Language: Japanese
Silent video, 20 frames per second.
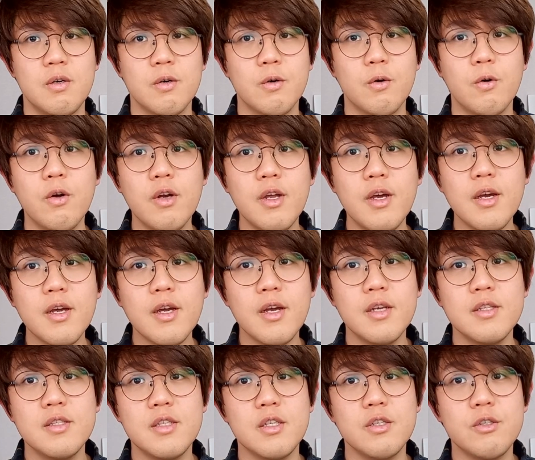これは
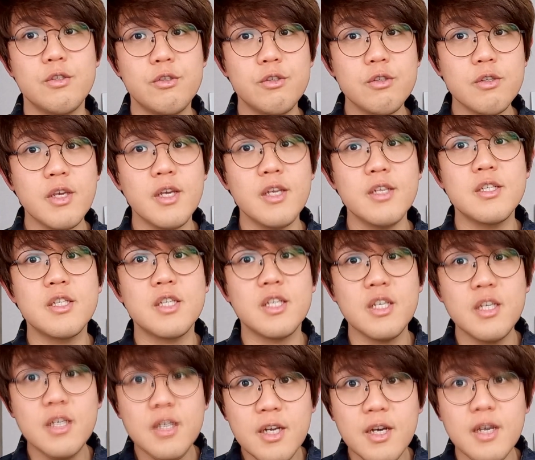完全に主権
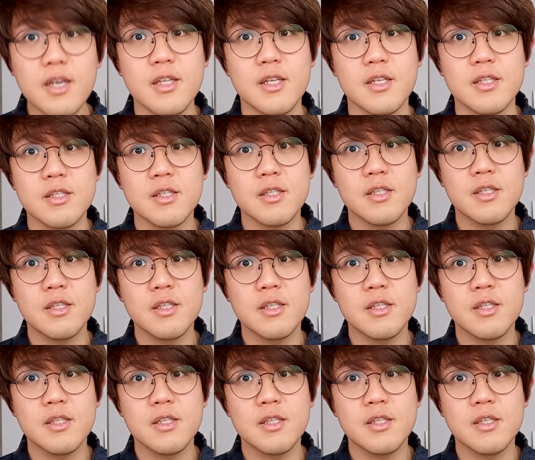侵害です。